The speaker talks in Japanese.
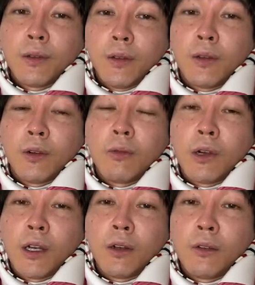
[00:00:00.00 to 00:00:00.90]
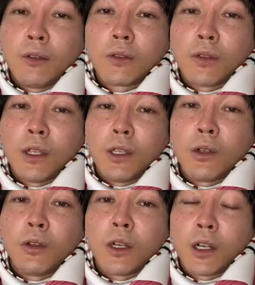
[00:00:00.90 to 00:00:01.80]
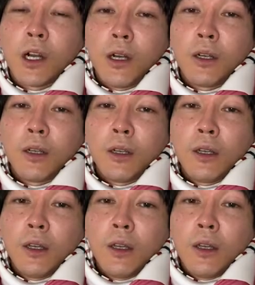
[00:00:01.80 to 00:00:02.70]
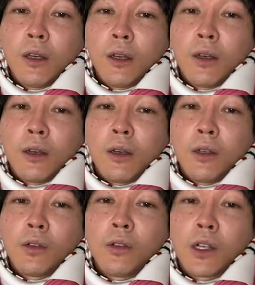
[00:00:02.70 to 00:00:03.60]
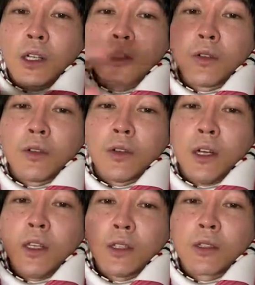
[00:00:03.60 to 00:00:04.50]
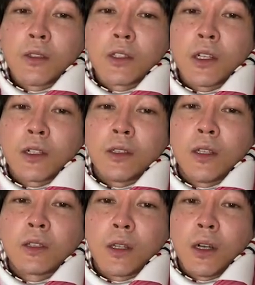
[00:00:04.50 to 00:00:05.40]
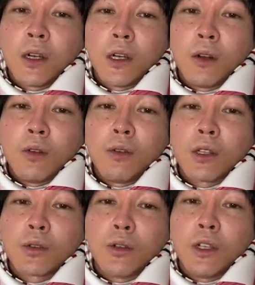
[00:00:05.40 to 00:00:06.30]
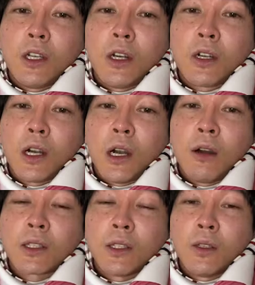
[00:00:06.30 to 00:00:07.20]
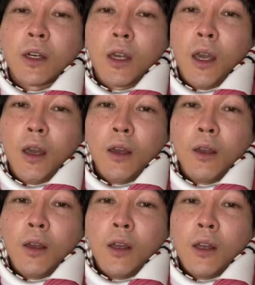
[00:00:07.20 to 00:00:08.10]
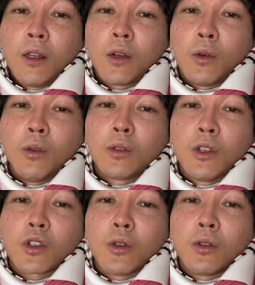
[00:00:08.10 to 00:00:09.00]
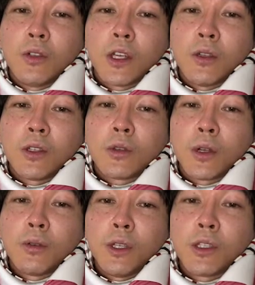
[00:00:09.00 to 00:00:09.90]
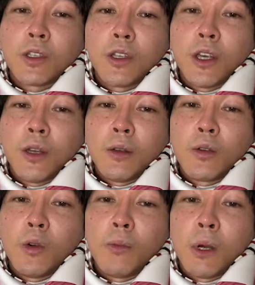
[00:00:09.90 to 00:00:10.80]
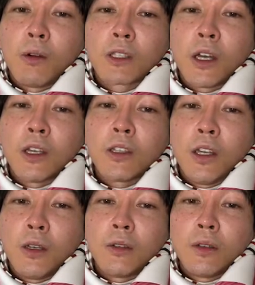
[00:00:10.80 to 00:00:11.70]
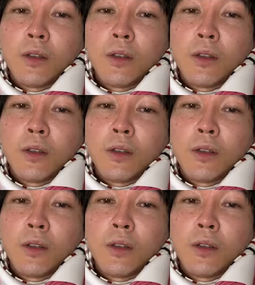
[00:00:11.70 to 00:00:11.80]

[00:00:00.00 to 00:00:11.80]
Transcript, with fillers: うん、お前、本当に、世の中。うん、世の中ジョークはね、通じなくなったから、俺それになんか合わせてるだけ。なんか本当にショック受ける人が増えてきて、こんばんは、最近。